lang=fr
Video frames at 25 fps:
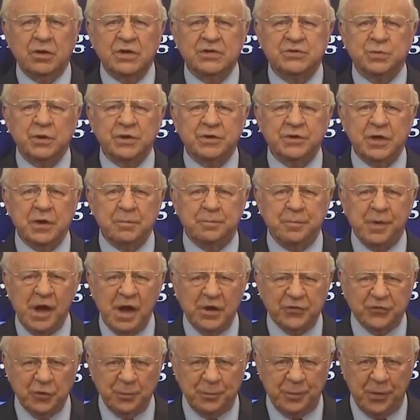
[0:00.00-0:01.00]
Notez ce
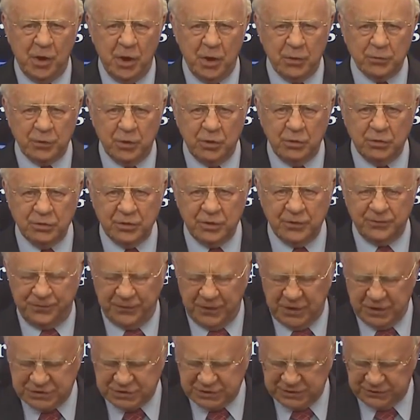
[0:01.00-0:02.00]
que l'apôtre Paul
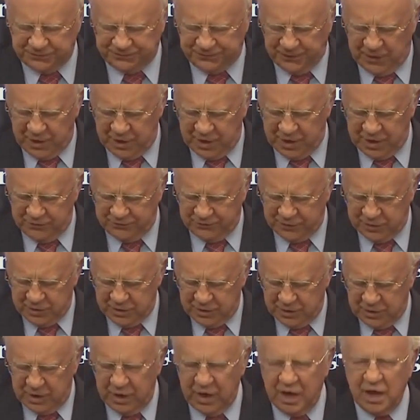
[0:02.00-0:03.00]
a écrit dans
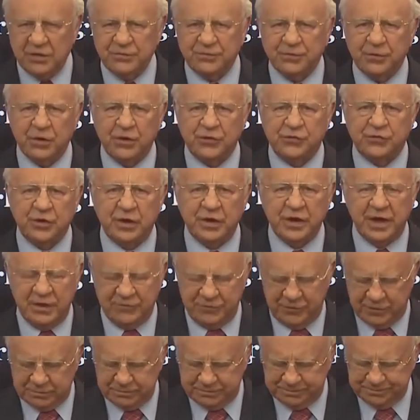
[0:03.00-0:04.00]
Ephésiens 5 au
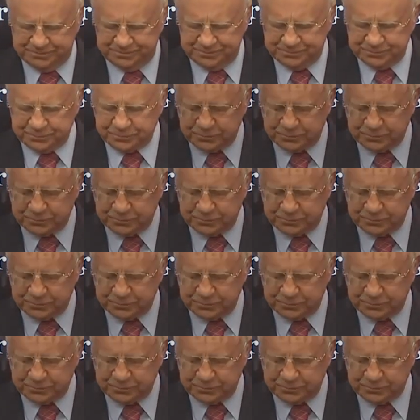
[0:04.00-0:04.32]
verset 11.